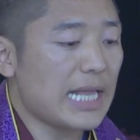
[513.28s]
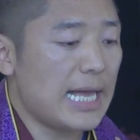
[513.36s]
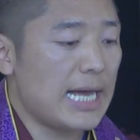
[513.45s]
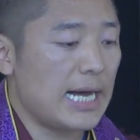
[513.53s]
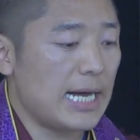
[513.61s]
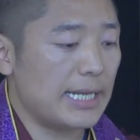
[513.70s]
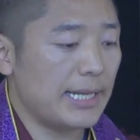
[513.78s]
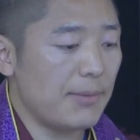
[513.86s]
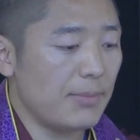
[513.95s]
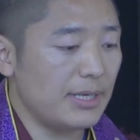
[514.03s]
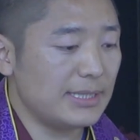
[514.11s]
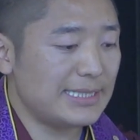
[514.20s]
啊，那
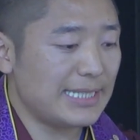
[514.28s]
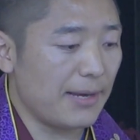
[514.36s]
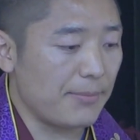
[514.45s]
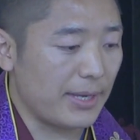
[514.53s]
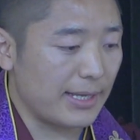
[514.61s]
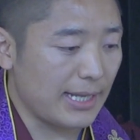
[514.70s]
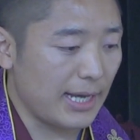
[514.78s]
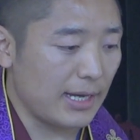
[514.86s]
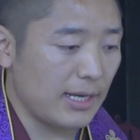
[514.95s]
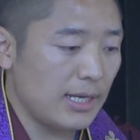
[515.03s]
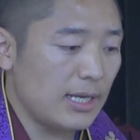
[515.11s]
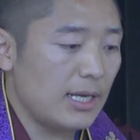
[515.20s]
么下面
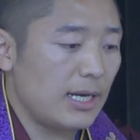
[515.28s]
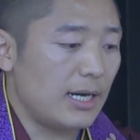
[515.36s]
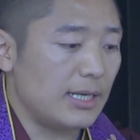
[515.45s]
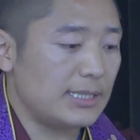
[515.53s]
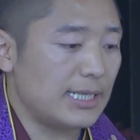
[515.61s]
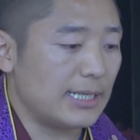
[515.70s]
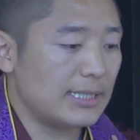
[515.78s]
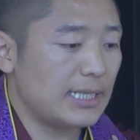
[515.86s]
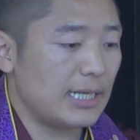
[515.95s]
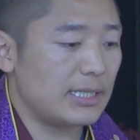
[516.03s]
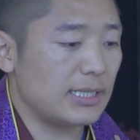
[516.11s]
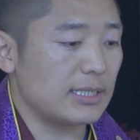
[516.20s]
呢，啊讲一
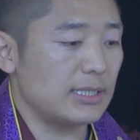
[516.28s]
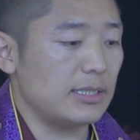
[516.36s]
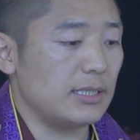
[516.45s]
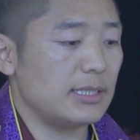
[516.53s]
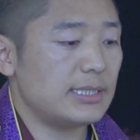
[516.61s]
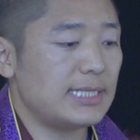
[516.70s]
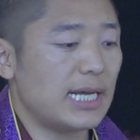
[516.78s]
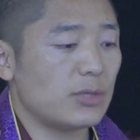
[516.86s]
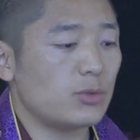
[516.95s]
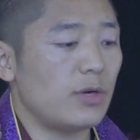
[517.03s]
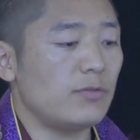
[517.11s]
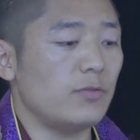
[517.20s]
下这个藏
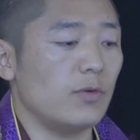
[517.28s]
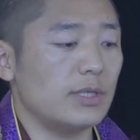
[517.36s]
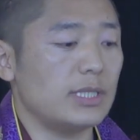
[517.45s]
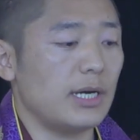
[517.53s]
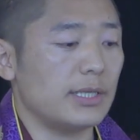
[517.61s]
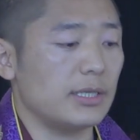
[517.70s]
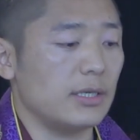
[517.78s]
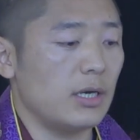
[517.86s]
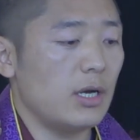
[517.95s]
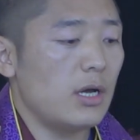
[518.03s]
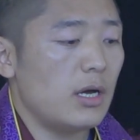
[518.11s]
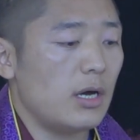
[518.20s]
传佛教的。
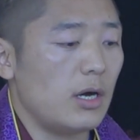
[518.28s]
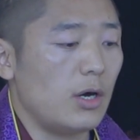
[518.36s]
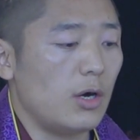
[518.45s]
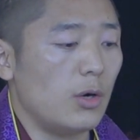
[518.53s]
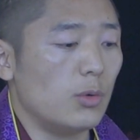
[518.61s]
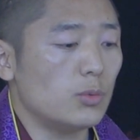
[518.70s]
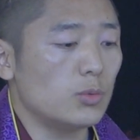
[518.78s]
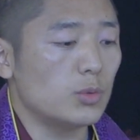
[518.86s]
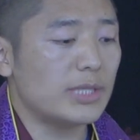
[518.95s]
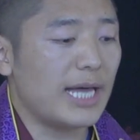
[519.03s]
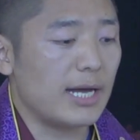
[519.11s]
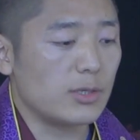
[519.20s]
呃，五
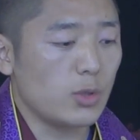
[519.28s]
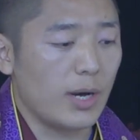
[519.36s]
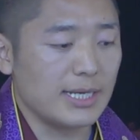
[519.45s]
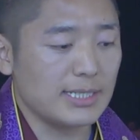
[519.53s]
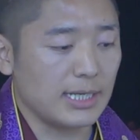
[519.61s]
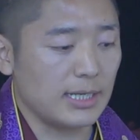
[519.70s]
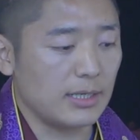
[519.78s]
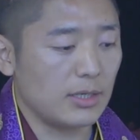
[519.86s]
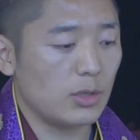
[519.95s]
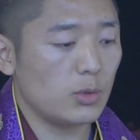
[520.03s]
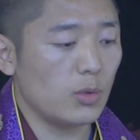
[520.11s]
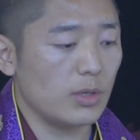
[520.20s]
大传承
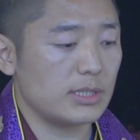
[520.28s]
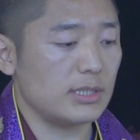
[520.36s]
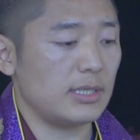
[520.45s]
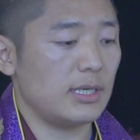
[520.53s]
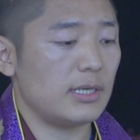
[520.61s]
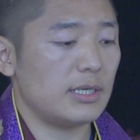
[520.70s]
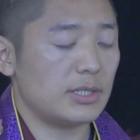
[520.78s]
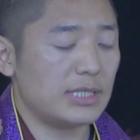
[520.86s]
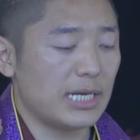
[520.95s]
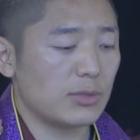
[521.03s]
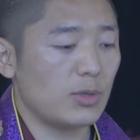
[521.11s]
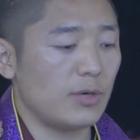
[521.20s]
或者呃
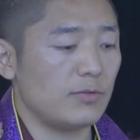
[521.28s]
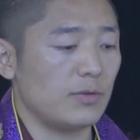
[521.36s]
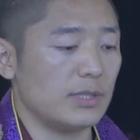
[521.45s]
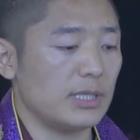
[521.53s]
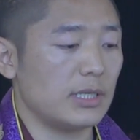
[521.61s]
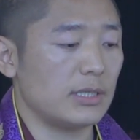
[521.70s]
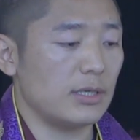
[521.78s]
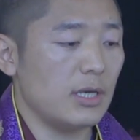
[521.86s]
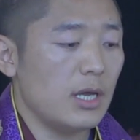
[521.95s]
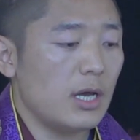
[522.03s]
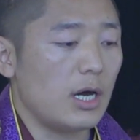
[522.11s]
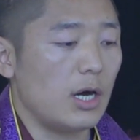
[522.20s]
藏传佛教的
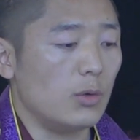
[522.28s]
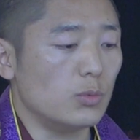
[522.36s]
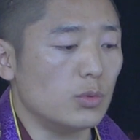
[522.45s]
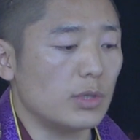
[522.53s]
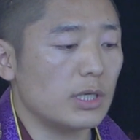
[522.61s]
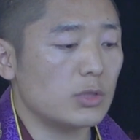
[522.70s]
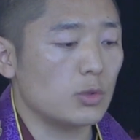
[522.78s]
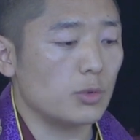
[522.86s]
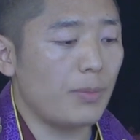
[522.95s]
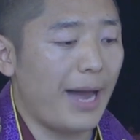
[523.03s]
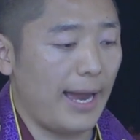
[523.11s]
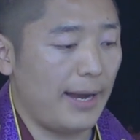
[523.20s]
呃五个宗
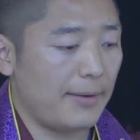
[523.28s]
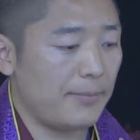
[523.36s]
派，